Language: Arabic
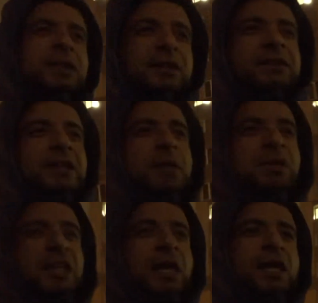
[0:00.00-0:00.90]

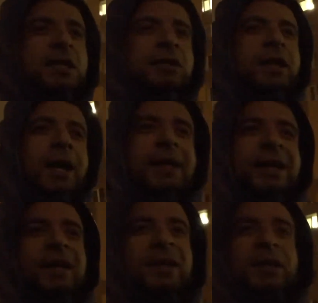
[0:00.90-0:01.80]
ديناميكيه
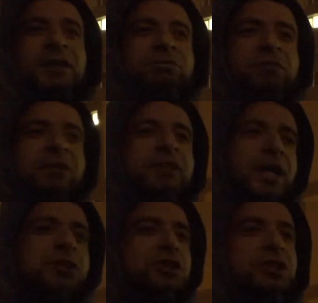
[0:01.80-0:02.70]
الحياه ما
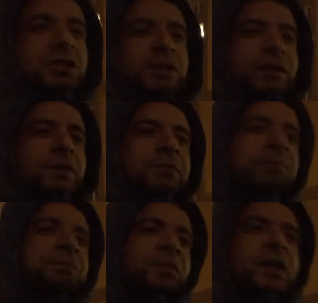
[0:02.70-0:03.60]
فيهاش
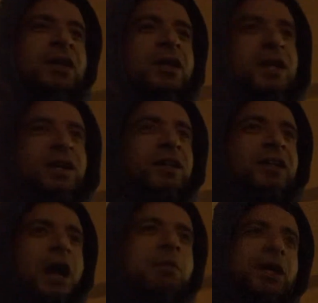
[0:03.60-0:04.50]

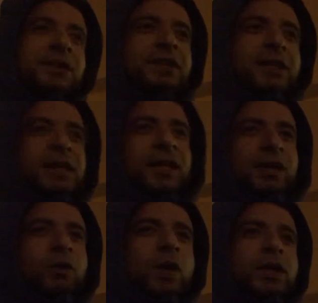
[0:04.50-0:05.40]
لعبق
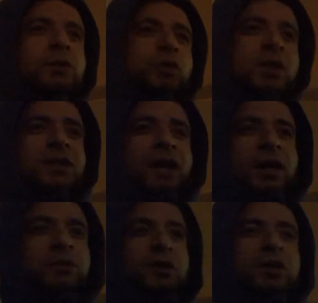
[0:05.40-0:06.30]
التاريخ ولا التراث
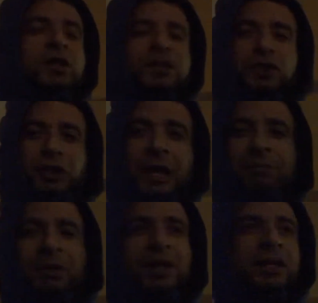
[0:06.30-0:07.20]
الحضاري للشعب
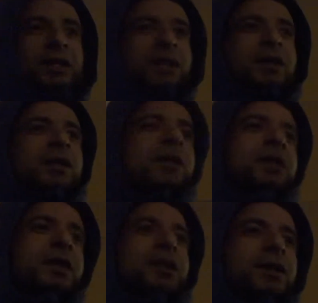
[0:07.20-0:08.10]

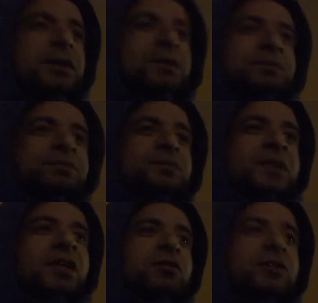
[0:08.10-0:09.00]
آه
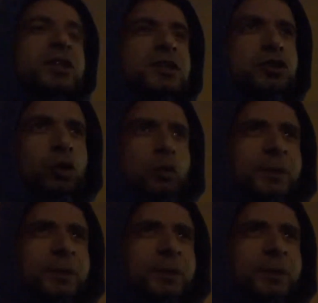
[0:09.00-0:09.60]
في شعوب